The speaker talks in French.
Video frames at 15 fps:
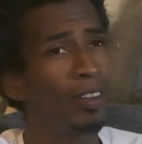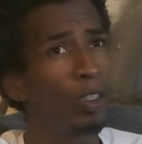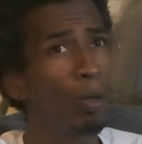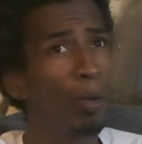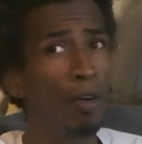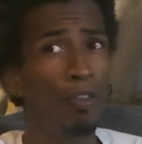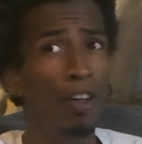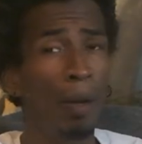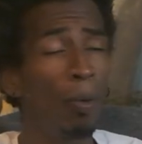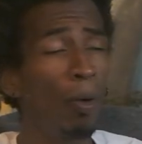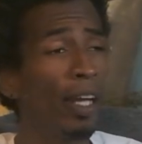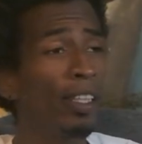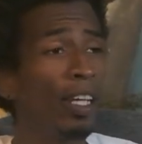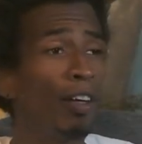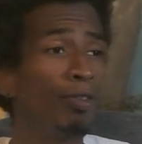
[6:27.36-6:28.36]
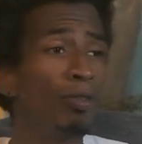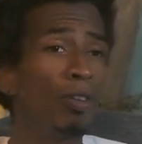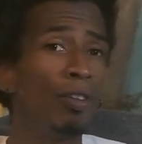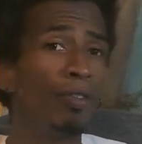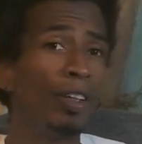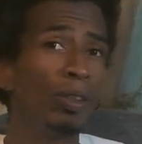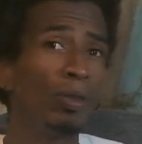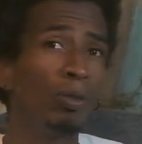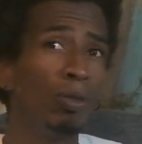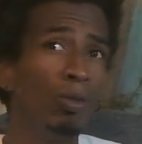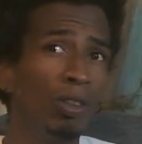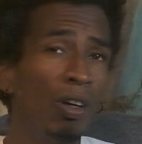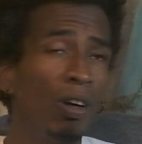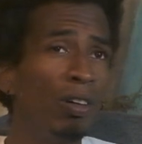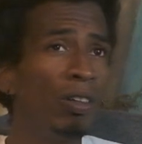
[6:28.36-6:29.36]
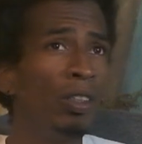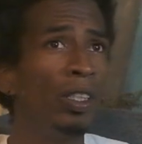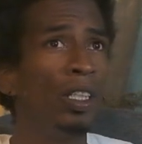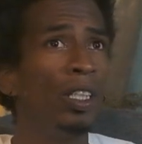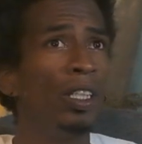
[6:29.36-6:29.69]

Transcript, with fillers: Comment faire pour être à fond en fait tout le temps